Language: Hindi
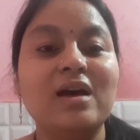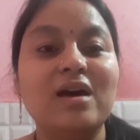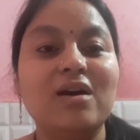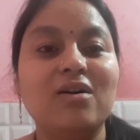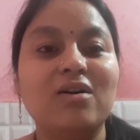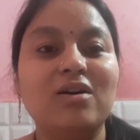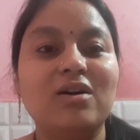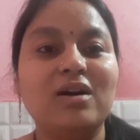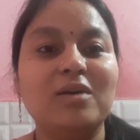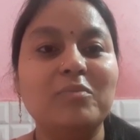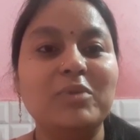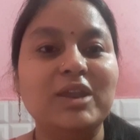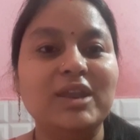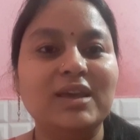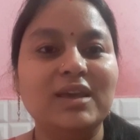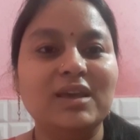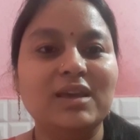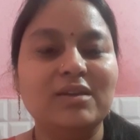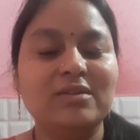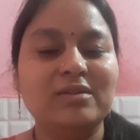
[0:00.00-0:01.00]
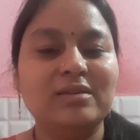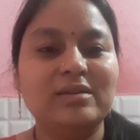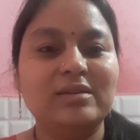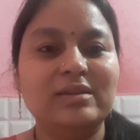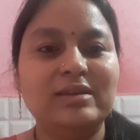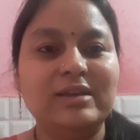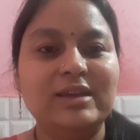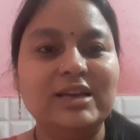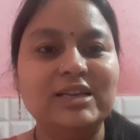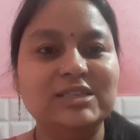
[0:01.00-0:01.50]
आ, मेरे
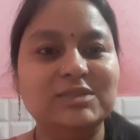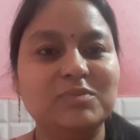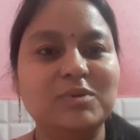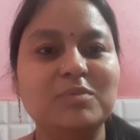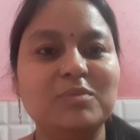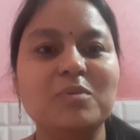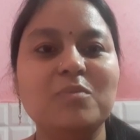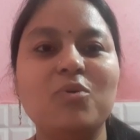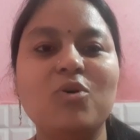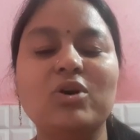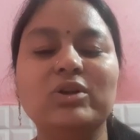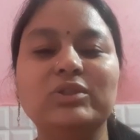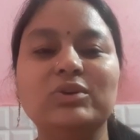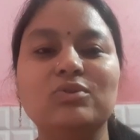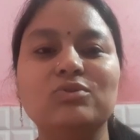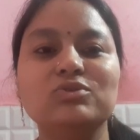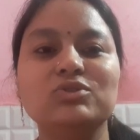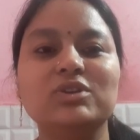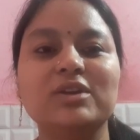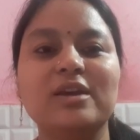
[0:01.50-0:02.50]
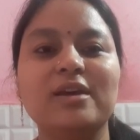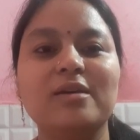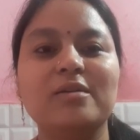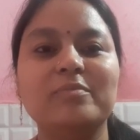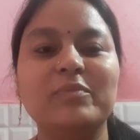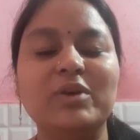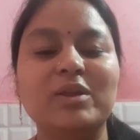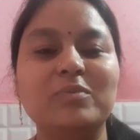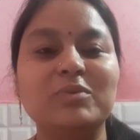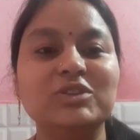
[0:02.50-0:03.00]
हस्बैंड भी बहुत खुश
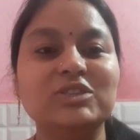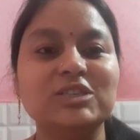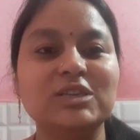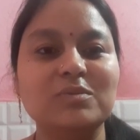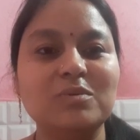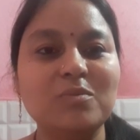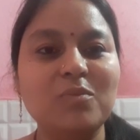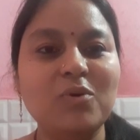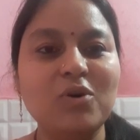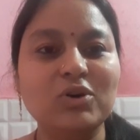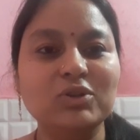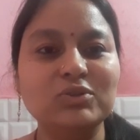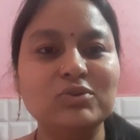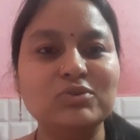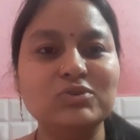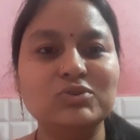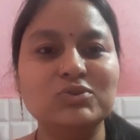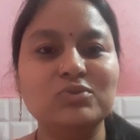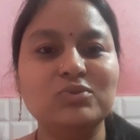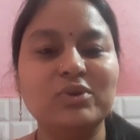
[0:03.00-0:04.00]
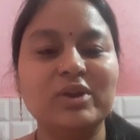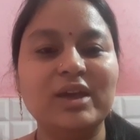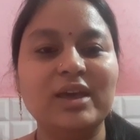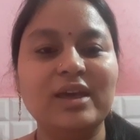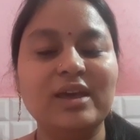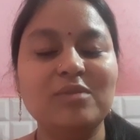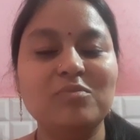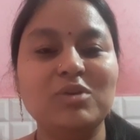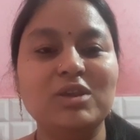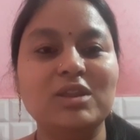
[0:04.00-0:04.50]
हैं मेरे बच्चे भी बहुत खुश हो रहे
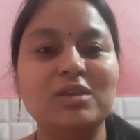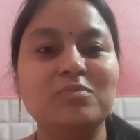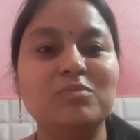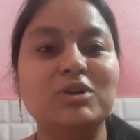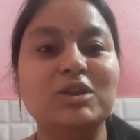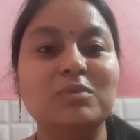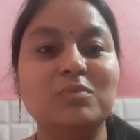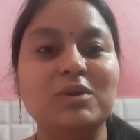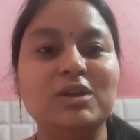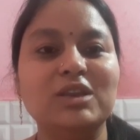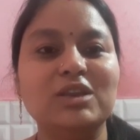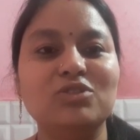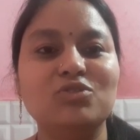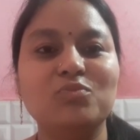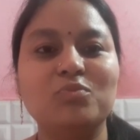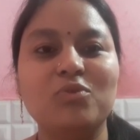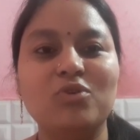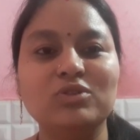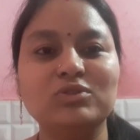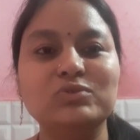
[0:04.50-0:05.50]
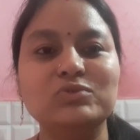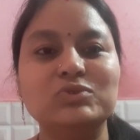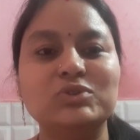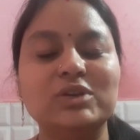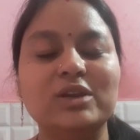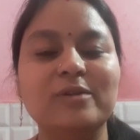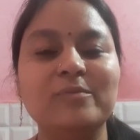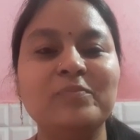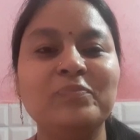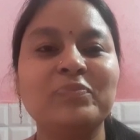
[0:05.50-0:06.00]
हैं मेरी बड़ी बेटी तो बहुत खुश
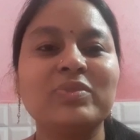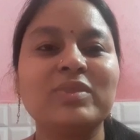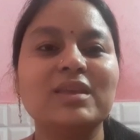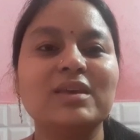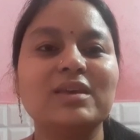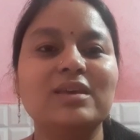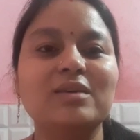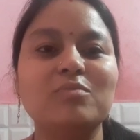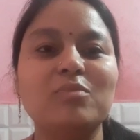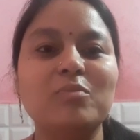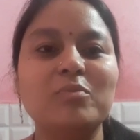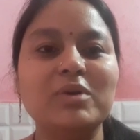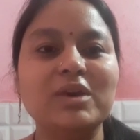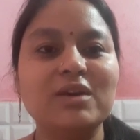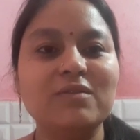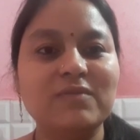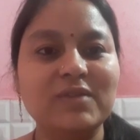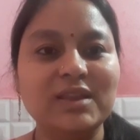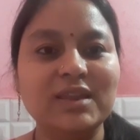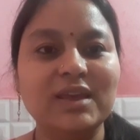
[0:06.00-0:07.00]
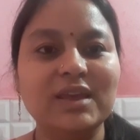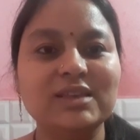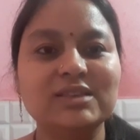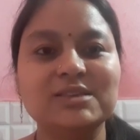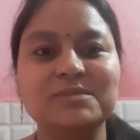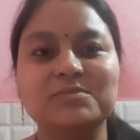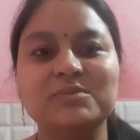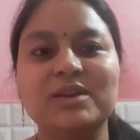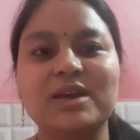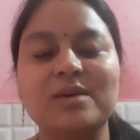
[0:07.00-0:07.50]
है कि मम्मी के वन के
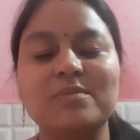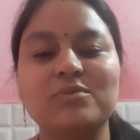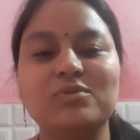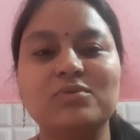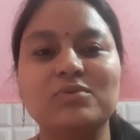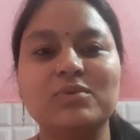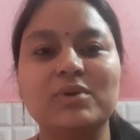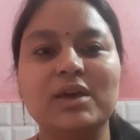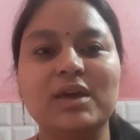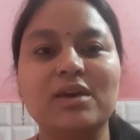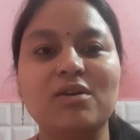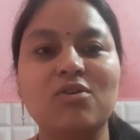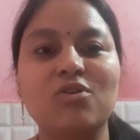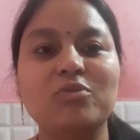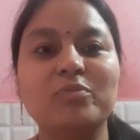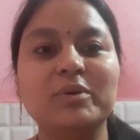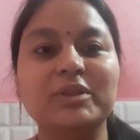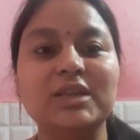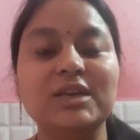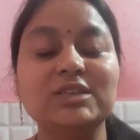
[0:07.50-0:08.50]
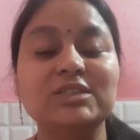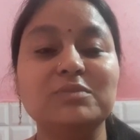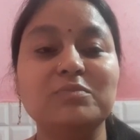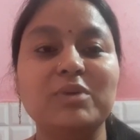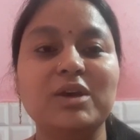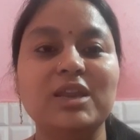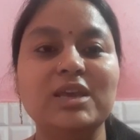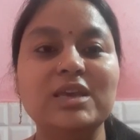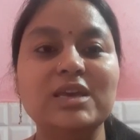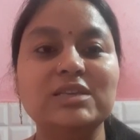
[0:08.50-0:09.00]
सब्सक्राइबर हो गए हैं और पता है जब
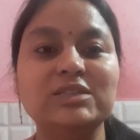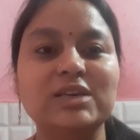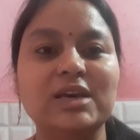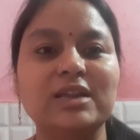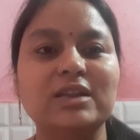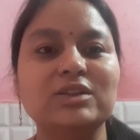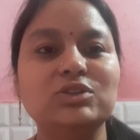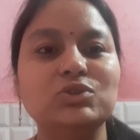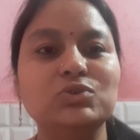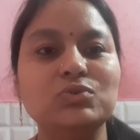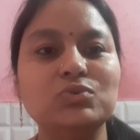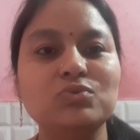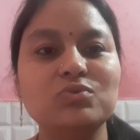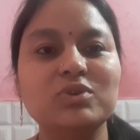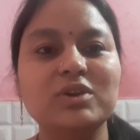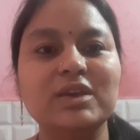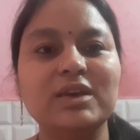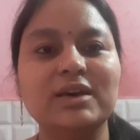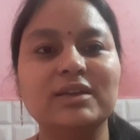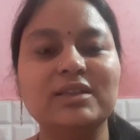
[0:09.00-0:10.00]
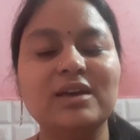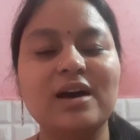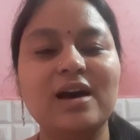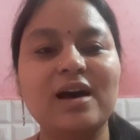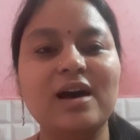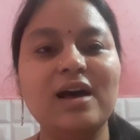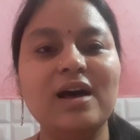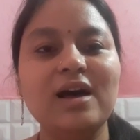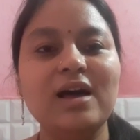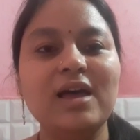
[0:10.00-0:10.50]
मैंने ये चैनल शुरू किया था